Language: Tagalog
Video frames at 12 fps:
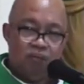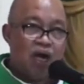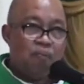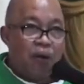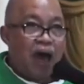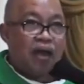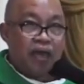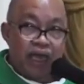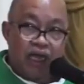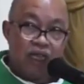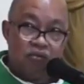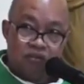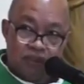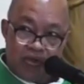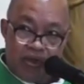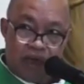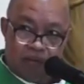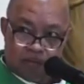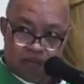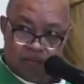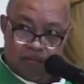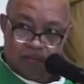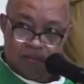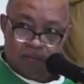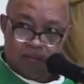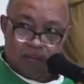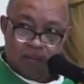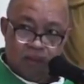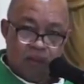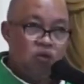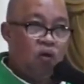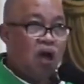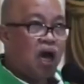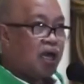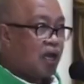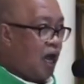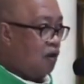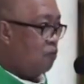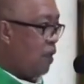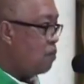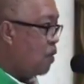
pare, ganun din. Nung araw, may mga